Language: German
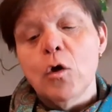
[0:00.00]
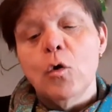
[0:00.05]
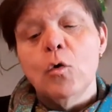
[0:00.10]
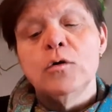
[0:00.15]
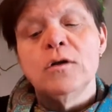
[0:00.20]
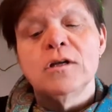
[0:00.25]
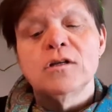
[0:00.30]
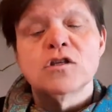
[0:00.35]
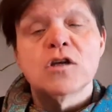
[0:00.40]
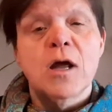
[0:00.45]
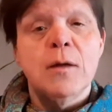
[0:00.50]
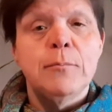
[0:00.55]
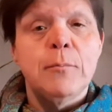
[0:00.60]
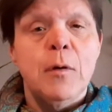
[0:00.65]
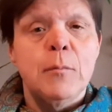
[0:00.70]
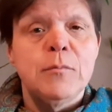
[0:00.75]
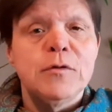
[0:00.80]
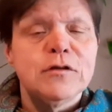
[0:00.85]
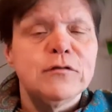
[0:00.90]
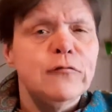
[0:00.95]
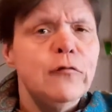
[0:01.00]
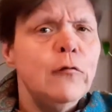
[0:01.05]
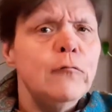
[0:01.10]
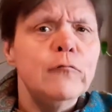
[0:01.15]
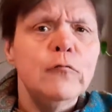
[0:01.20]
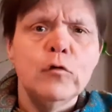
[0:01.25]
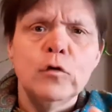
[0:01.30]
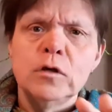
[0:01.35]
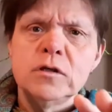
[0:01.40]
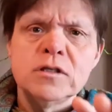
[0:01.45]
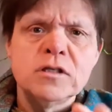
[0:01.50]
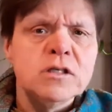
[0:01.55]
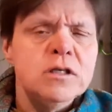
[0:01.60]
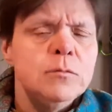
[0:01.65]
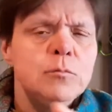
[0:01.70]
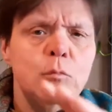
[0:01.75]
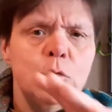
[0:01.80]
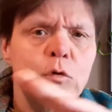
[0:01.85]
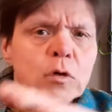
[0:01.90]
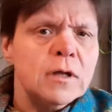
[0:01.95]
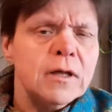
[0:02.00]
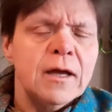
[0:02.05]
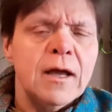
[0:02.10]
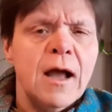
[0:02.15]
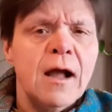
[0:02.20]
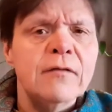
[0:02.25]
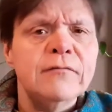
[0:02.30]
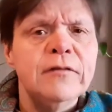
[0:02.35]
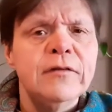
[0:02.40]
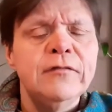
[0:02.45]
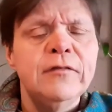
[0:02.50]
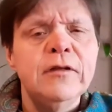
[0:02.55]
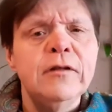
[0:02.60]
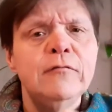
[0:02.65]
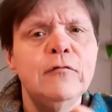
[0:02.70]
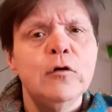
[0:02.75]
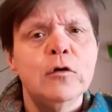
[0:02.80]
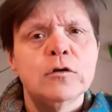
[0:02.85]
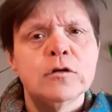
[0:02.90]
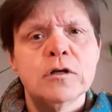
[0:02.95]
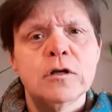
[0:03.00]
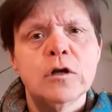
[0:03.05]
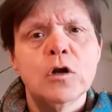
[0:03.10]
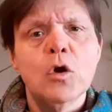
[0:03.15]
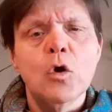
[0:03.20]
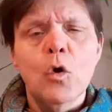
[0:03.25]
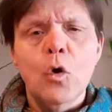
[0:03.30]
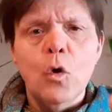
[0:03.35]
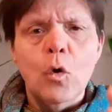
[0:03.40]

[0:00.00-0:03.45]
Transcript: und das schreibt man bis fünf oder sieben oder egal wie viele Wörtern